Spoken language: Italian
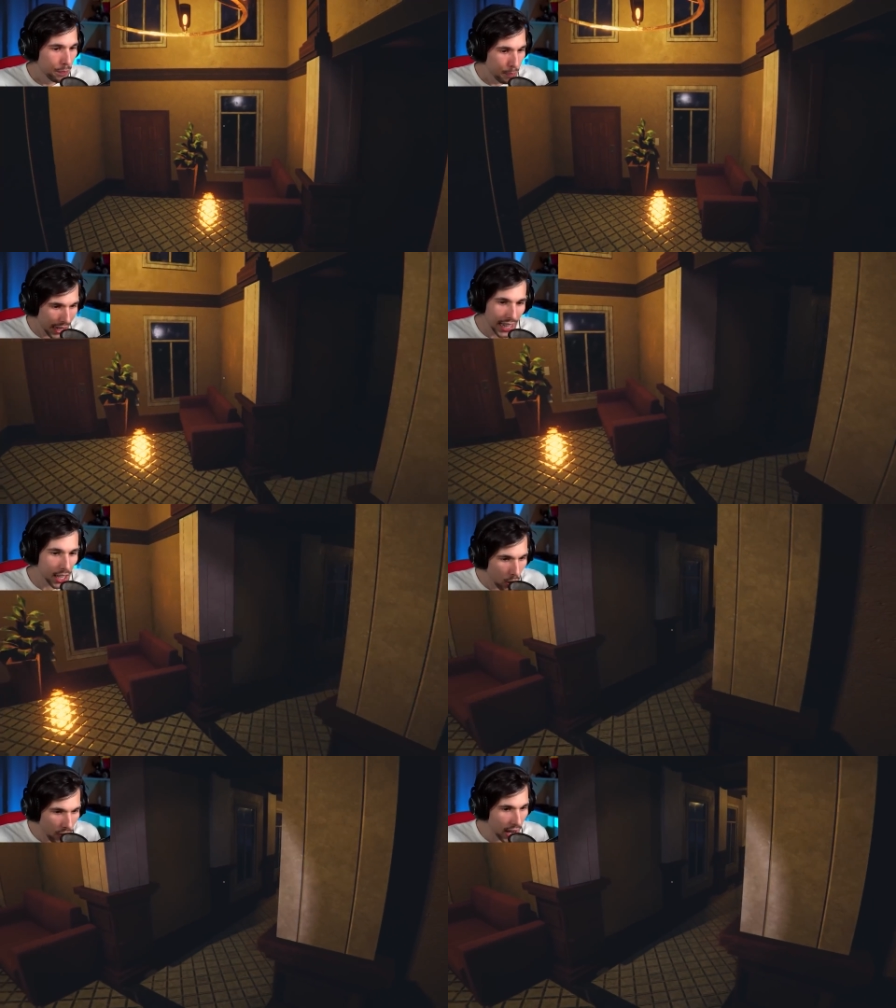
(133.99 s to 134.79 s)
Perché
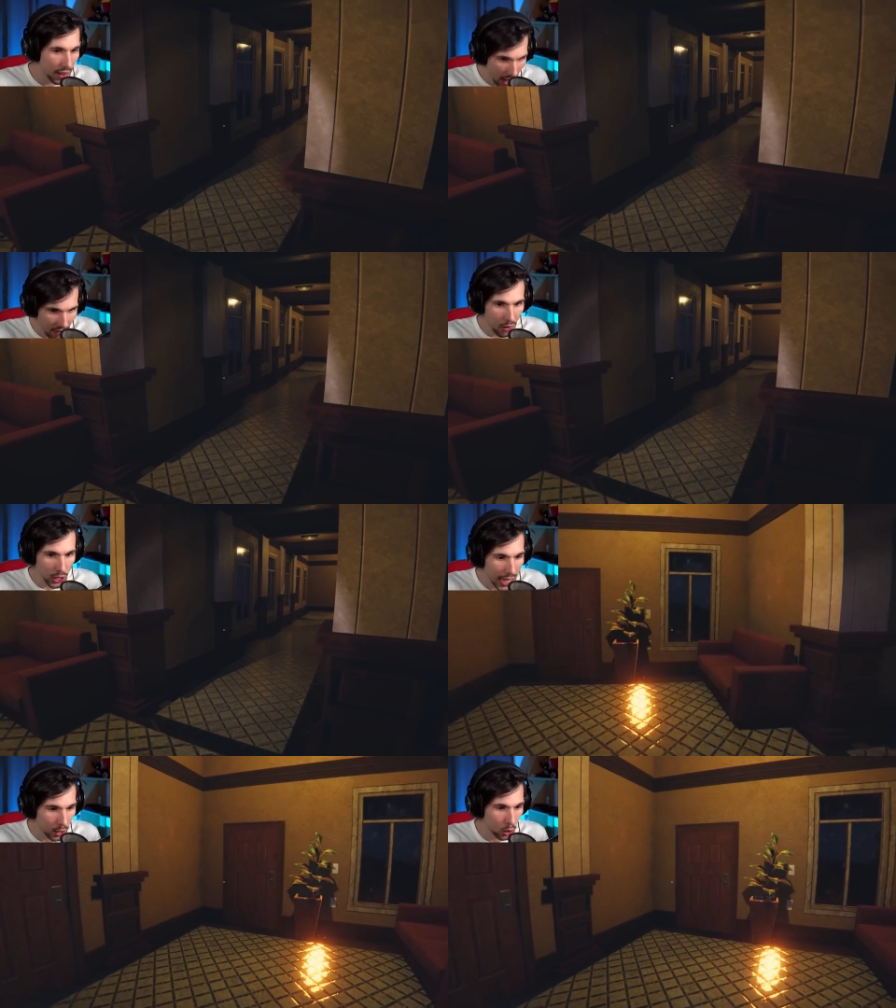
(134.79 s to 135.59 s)
io l'avevo
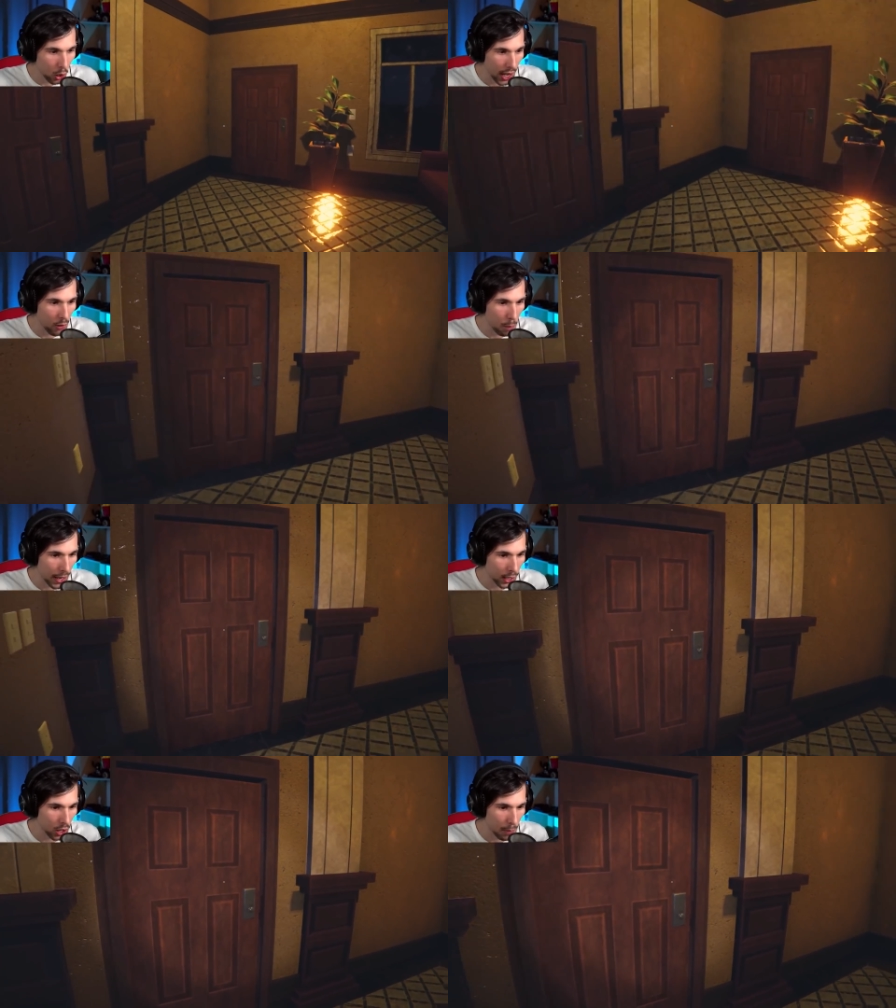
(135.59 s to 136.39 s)
detto che avevo
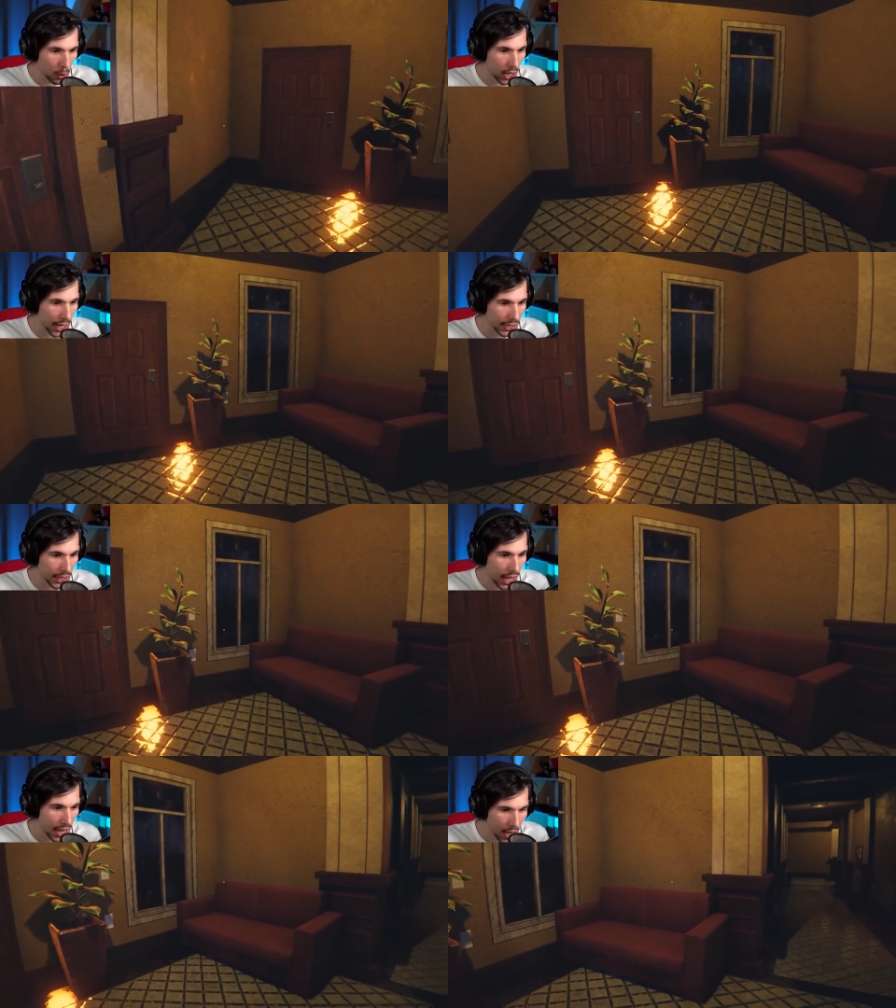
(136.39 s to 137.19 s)
pagato la
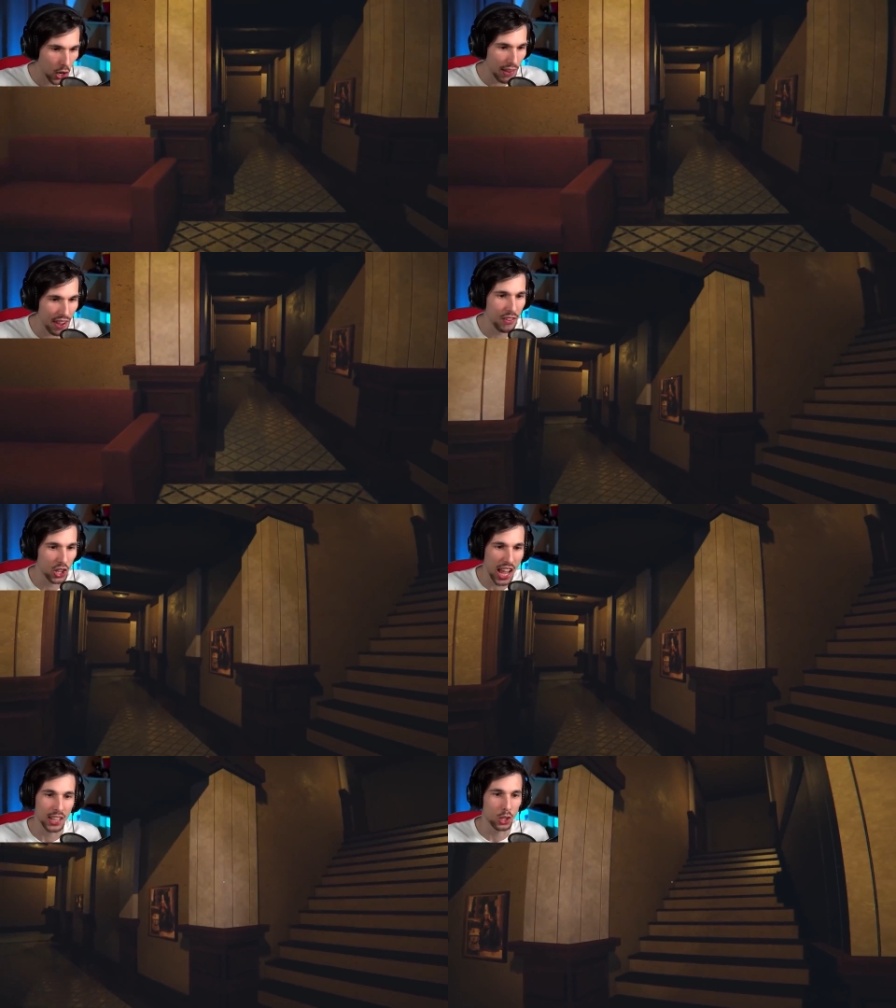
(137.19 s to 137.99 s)
bolletta. Io l'avevo
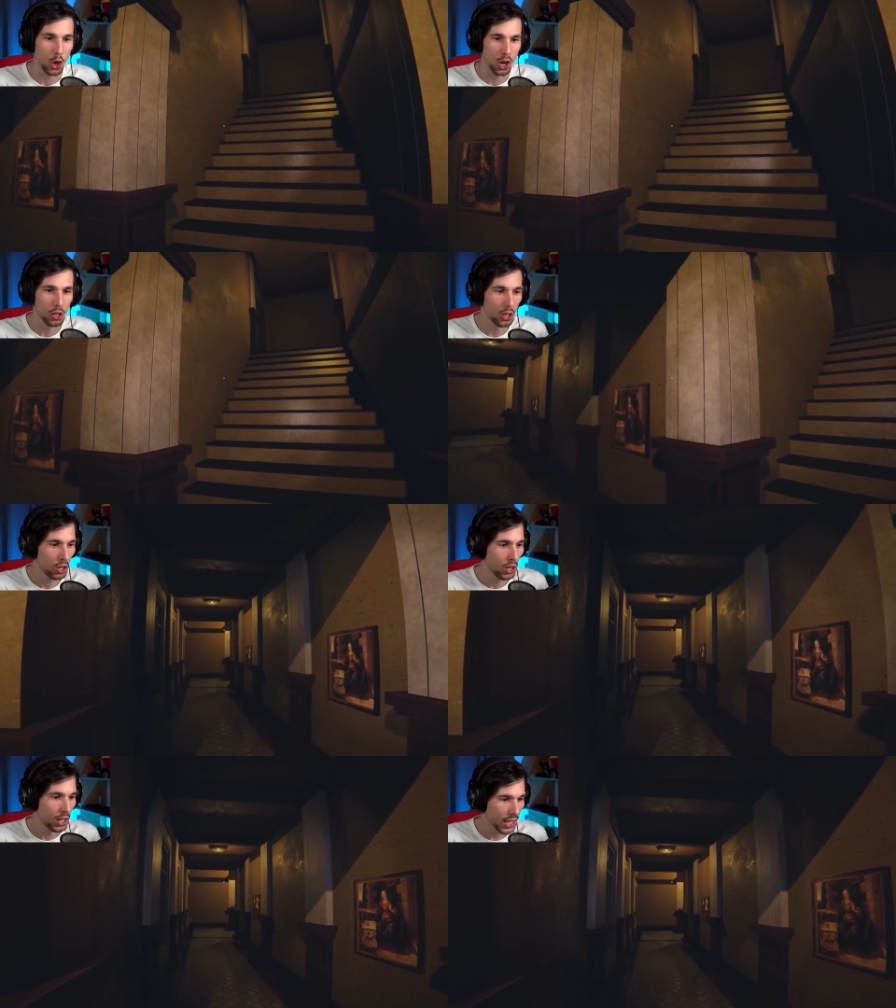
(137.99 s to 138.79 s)
detto.
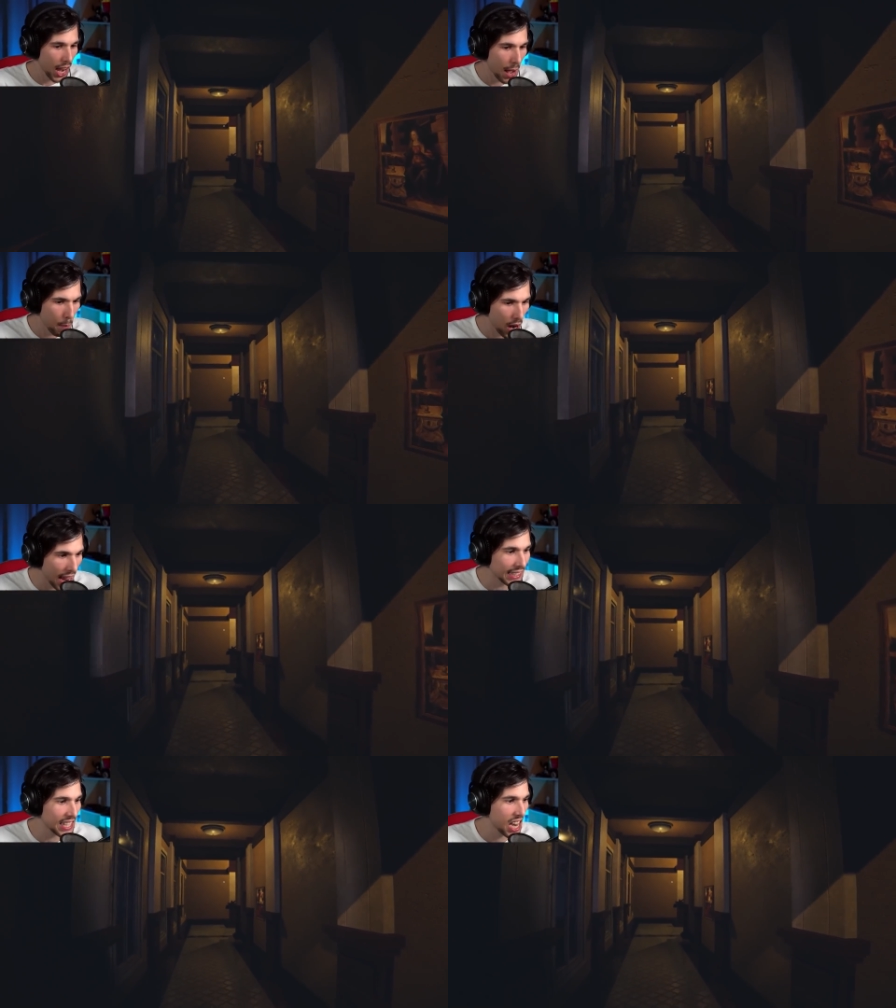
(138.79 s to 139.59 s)
Che la
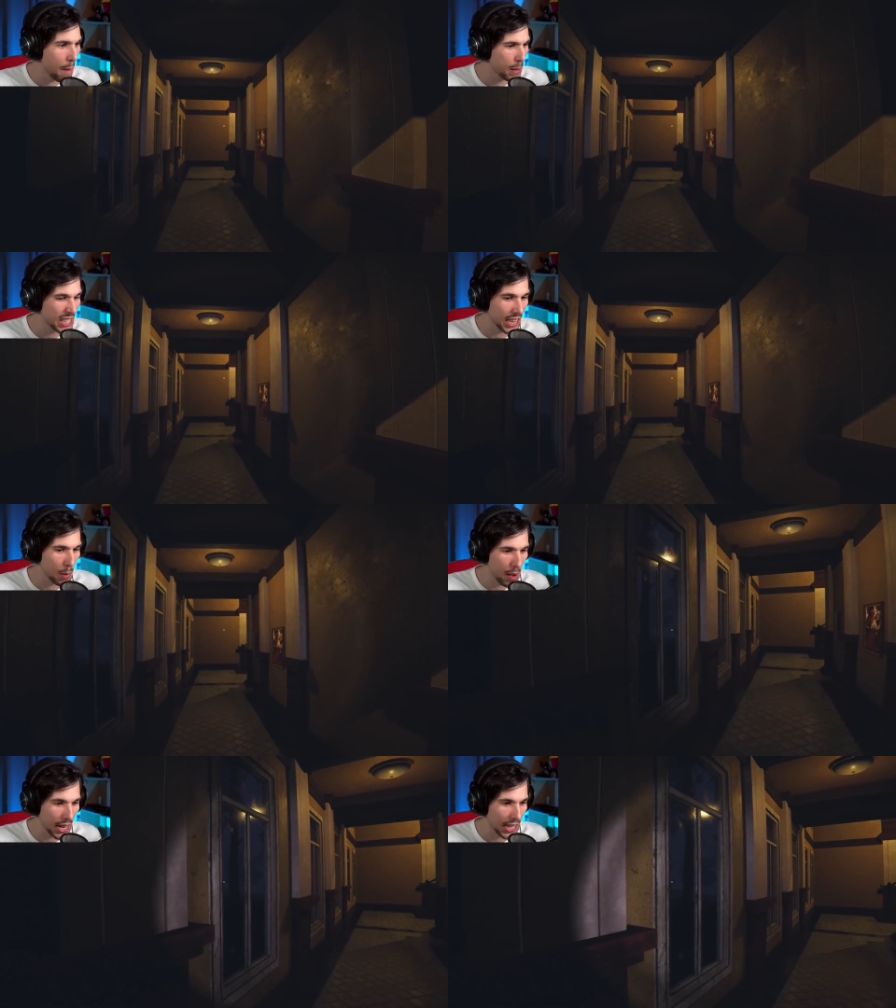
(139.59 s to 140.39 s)
bolletta è sempre stata
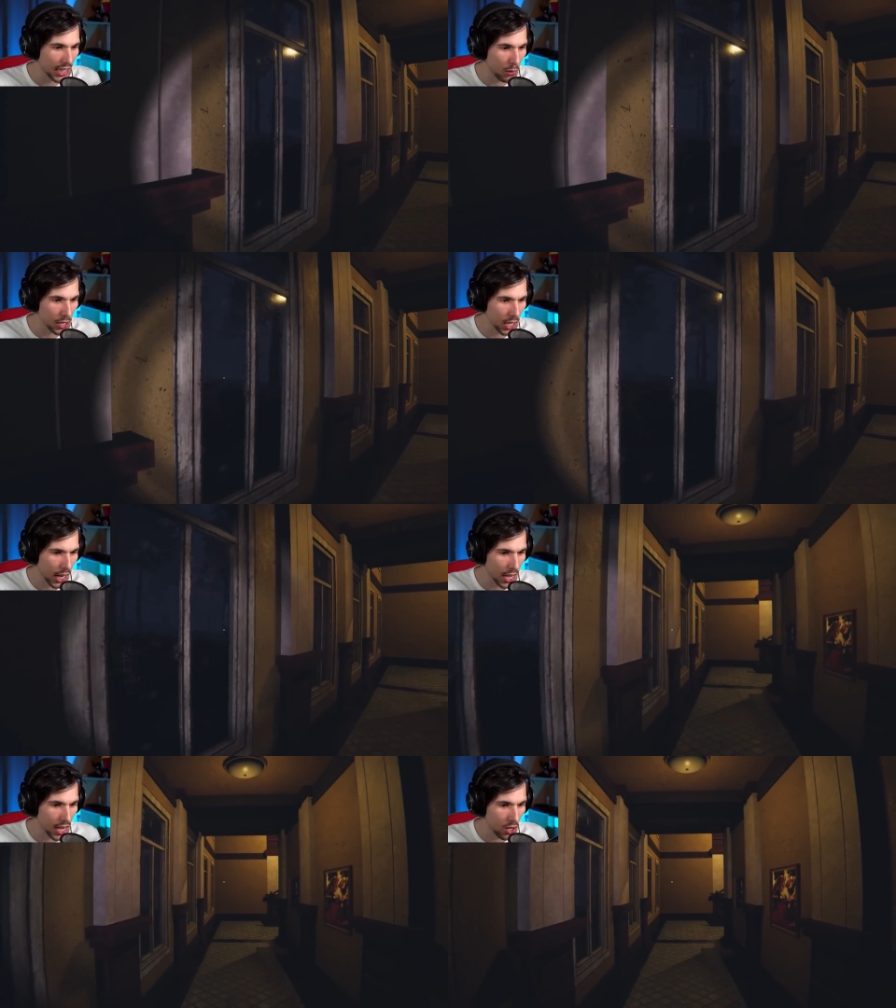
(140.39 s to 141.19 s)
pagata in questa
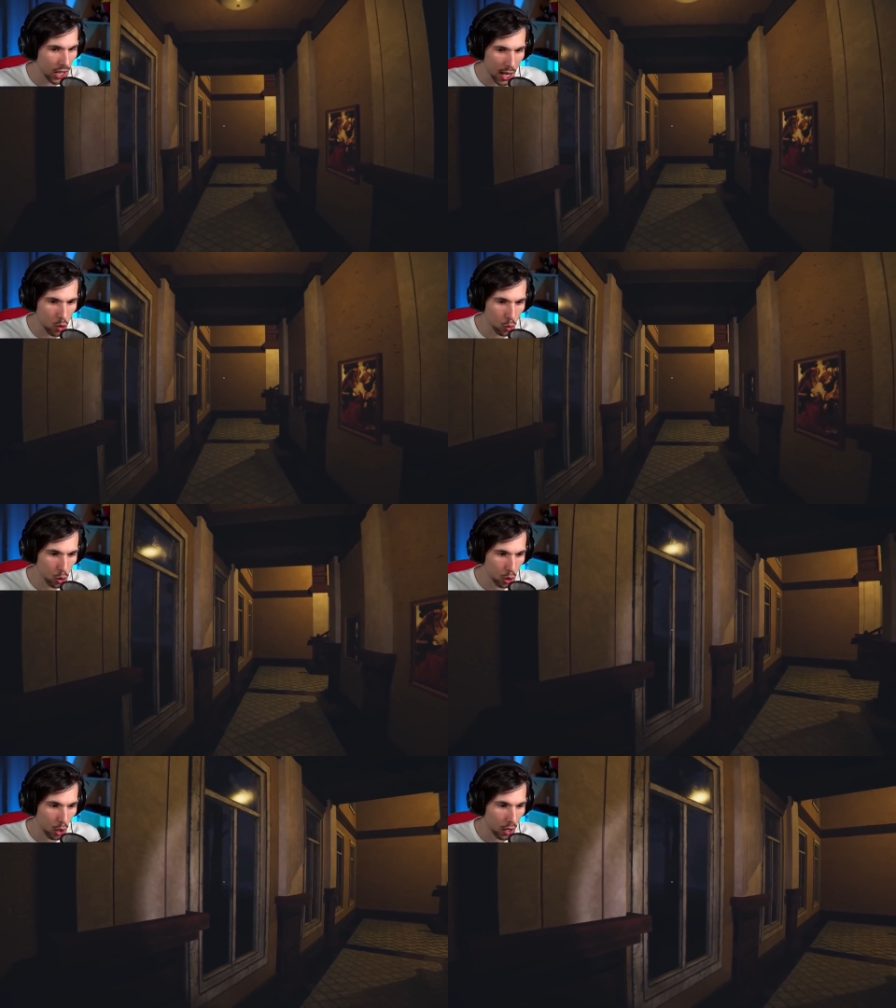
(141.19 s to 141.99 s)
casa e non è
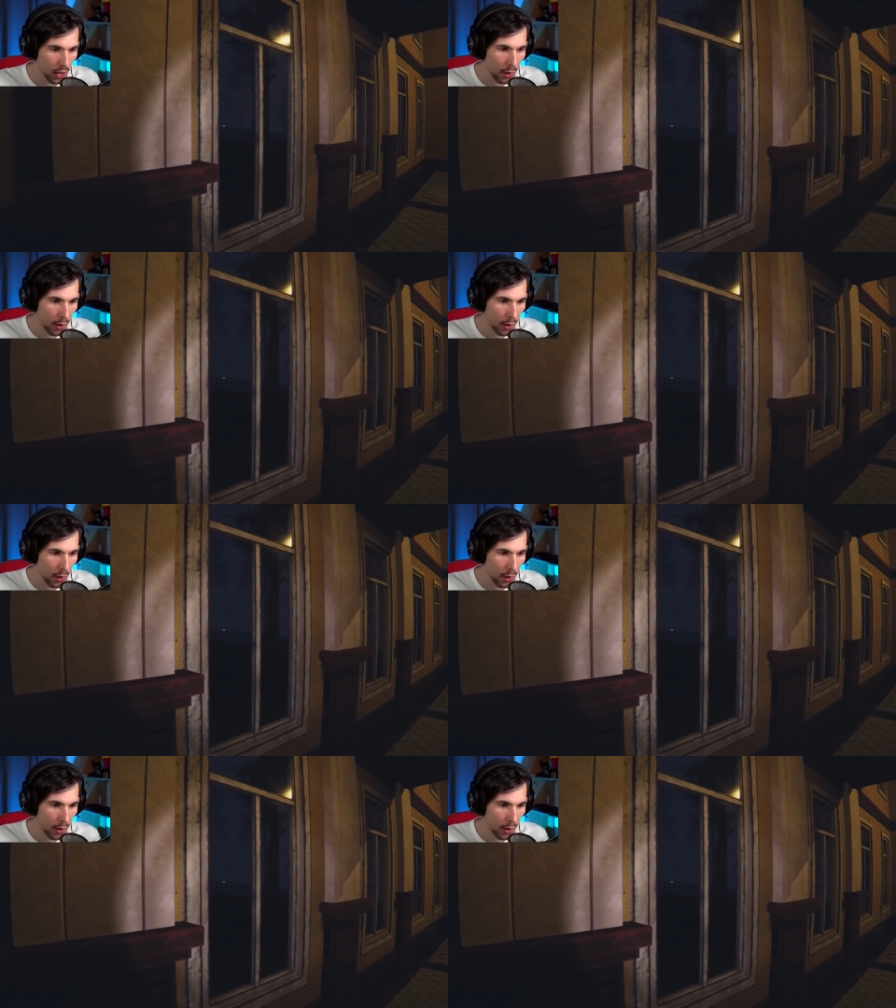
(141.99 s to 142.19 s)
giusto.